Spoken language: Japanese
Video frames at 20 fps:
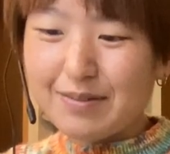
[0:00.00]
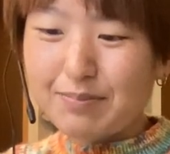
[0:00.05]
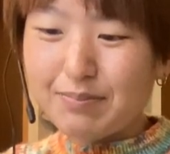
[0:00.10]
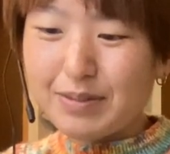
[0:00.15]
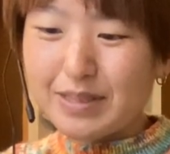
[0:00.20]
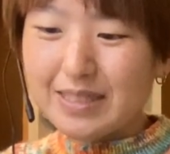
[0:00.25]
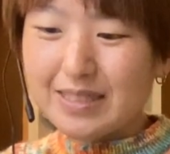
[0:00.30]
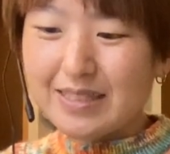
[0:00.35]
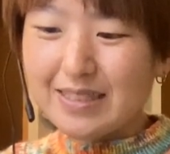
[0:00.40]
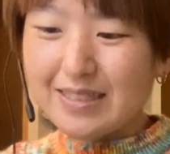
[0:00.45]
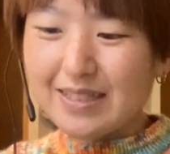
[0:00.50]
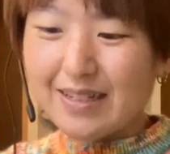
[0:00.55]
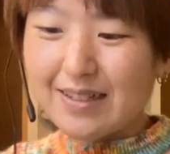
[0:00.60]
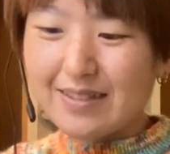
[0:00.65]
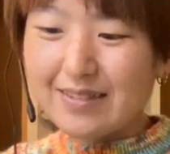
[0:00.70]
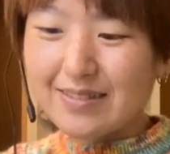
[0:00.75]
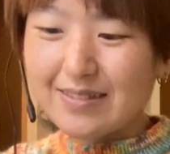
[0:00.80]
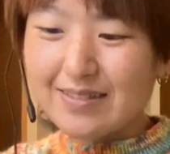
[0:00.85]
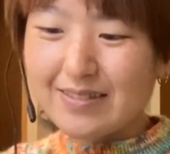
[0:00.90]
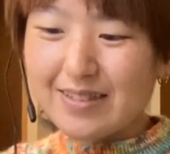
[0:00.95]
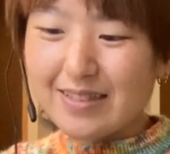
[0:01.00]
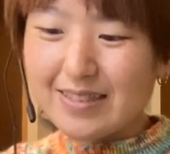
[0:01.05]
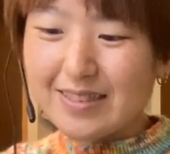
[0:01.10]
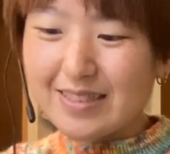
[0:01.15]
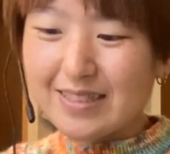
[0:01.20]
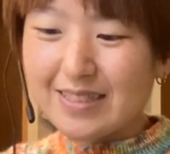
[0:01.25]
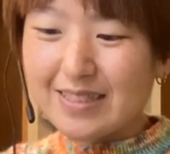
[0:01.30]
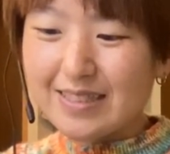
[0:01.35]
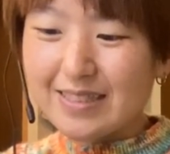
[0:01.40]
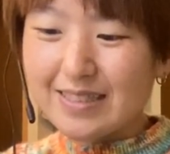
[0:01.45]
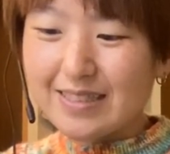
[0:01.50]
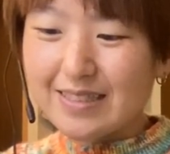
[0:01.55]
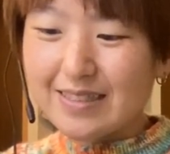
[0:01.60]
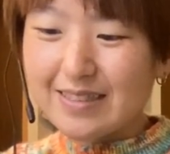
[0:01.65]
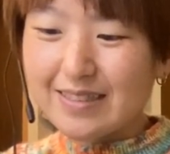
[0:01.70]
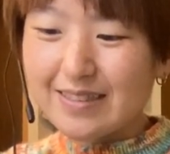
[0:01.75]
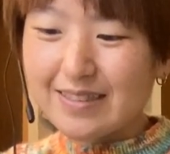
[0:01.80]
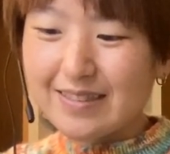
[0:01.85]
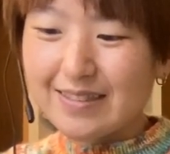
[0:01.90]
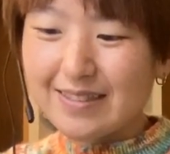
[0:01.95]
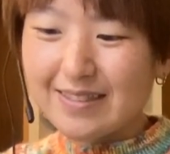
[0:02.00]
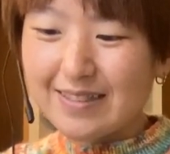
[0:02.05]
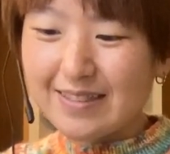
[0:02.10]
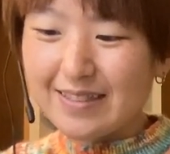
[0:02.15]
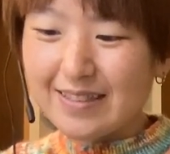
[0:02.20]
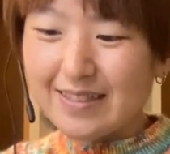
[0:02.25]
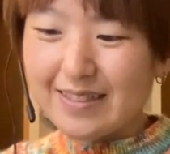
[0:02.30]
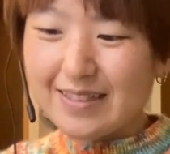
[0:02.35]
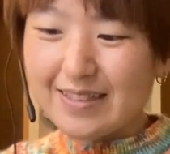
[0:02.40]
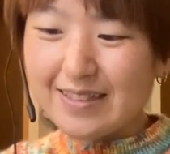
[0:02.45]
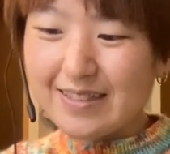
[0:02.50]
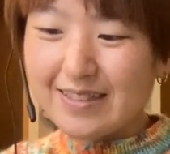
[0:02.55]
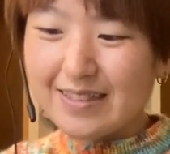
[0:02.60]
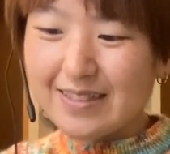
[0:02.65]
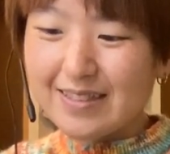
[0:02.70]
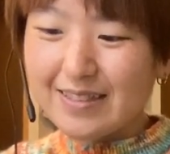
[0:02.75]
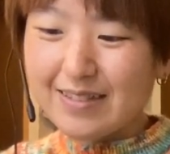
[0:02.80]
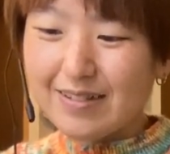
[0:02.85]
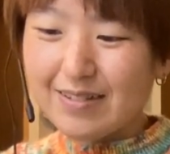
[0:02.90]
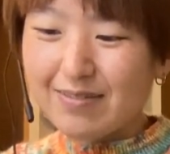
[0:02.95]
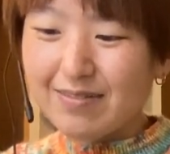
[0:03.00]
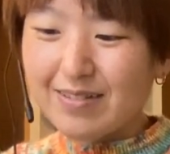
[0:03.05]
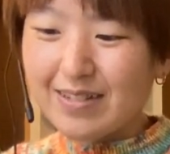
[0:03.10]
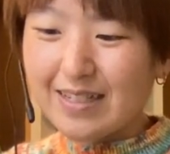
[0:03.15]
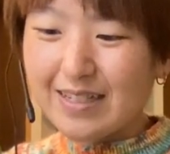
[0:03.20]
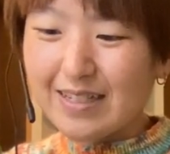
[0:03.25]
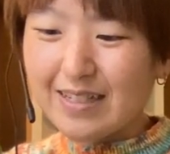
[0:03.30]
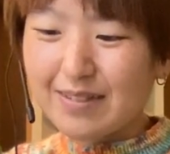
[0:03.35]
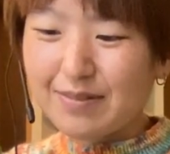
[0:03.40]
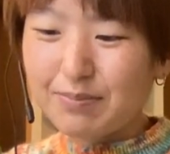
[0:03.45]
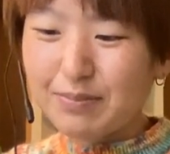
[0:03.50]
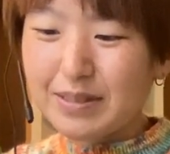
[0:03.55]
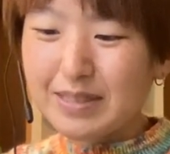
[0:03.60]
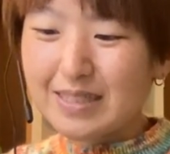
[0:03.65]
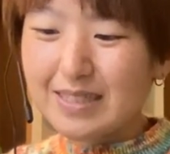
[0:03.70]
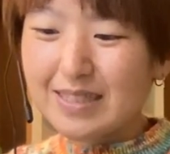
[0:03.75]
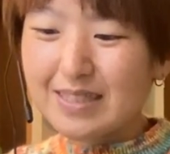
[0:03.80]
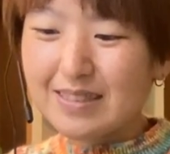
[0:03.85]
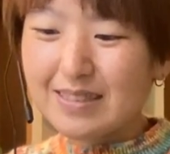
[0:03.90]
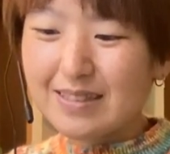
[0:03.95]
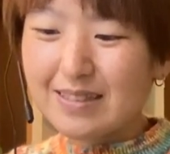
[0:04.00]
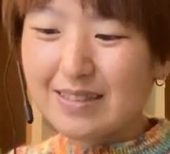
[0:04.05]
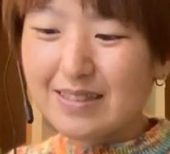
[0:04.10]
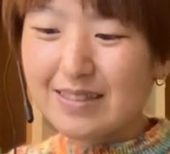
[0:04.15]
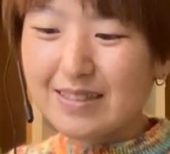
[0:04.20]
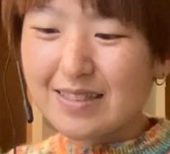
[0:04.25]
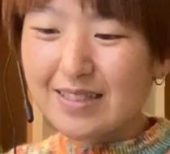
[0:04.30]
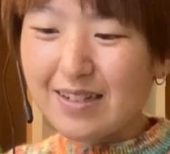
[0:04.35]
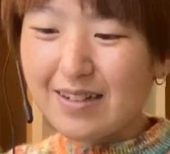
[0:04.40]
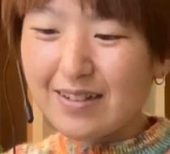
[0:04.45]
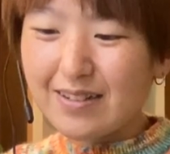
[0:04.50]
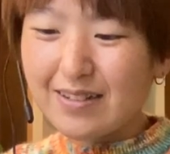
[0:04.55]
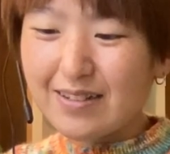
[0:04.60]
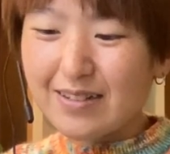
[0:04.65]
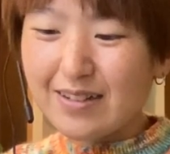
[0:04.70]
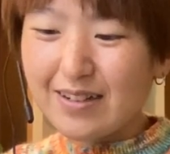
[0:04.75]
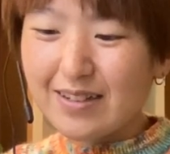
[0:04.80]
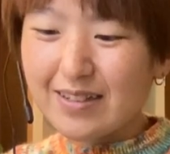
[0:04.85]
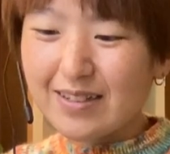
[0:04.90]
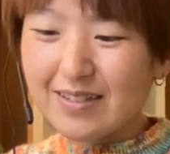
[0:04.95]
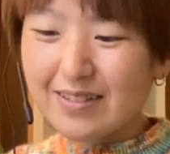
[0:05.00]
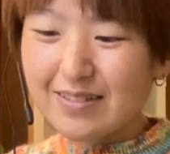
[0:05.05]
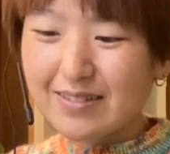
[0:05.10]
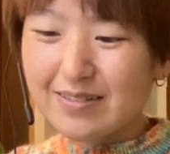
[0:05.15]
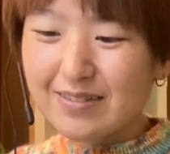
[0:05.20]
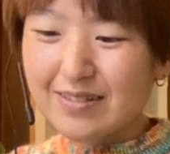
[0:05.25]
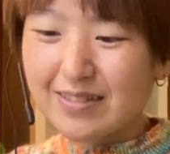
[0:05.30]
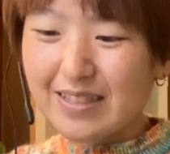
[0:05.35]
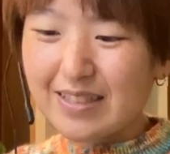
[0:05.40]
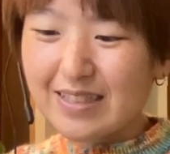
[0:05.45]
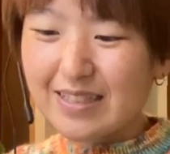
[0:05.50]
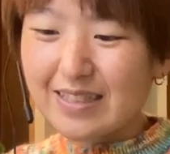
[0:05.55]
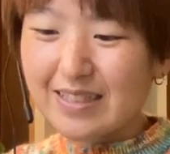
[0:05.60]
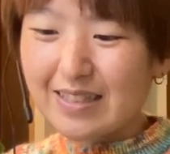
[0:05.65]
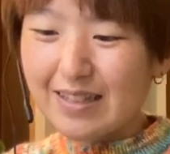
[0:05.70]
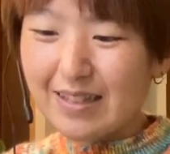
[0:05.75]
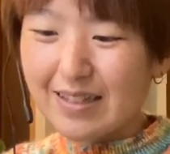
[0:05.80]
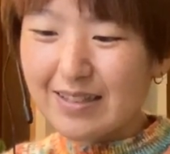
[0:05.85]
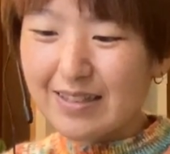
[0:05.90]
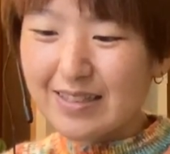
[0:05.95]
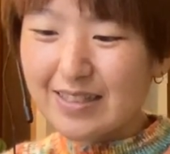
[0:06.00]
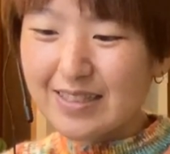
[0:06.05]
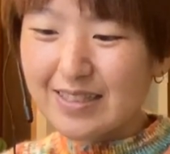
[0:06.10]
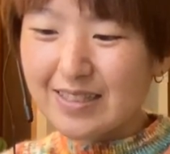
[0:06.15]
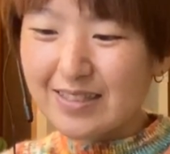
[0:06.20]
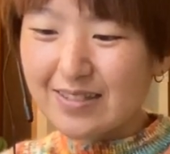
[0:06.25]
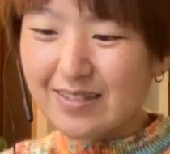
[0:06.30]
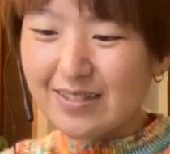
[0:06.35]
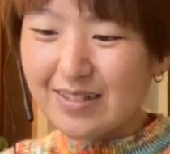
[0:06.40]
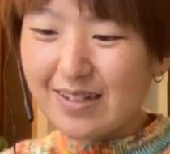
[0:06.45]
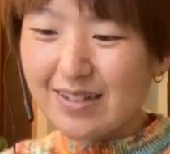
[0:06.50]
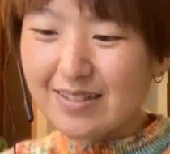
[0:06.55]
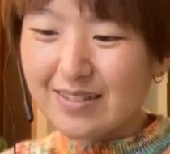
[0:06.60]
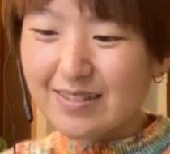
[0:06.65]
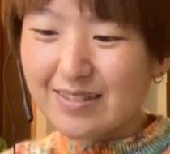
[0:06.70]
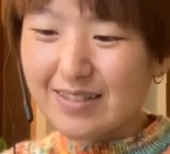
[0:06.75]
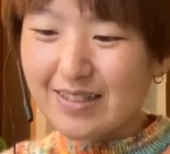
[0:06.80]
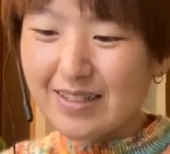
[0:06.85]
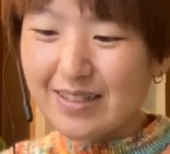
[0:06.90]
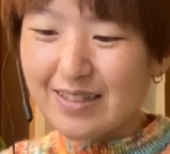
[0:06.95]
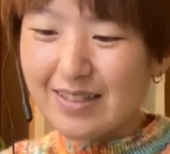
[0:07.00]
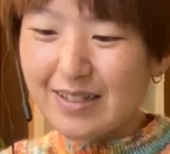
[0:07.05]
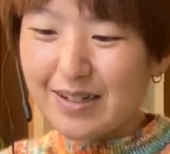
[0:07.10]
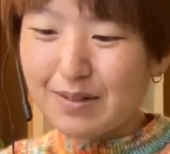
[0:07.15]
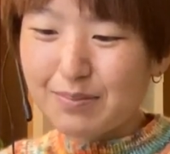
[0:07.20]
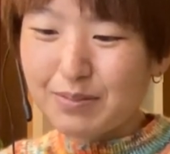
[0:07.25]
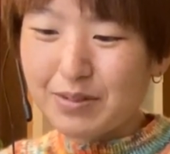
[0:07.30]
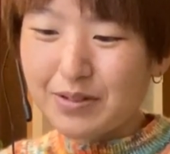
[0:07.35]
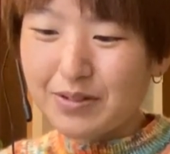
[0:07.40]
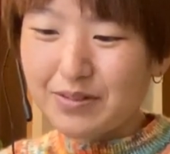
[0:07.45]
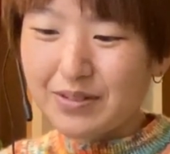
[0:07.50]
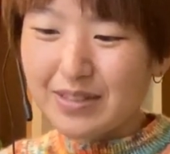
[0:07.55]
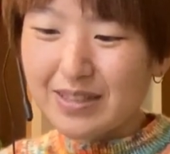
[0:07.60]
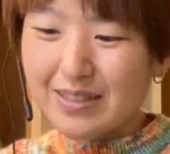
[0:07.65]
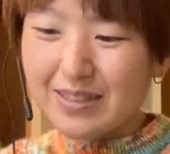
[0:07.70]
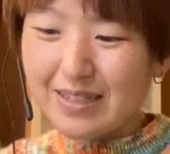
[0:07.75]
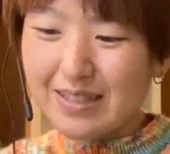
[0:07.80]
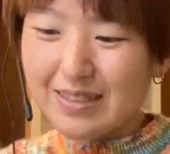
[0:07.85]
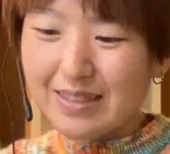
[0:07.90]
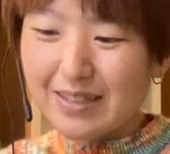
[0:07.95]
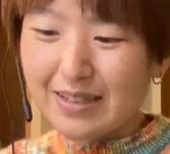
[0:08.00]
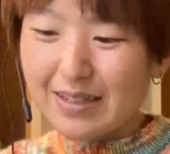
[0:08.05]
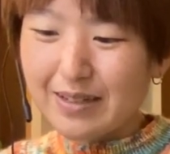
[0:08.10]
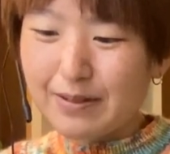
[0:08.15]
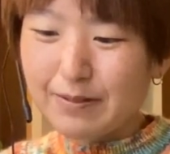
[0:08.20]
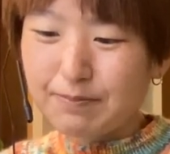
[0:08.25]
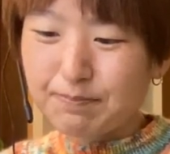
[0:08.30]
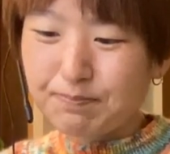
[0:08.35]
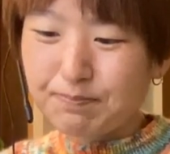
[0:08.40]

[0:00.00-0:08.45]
めっちゃ嬉しいてかこれめっちゃ早くできて1週間くらいで編み終わったんで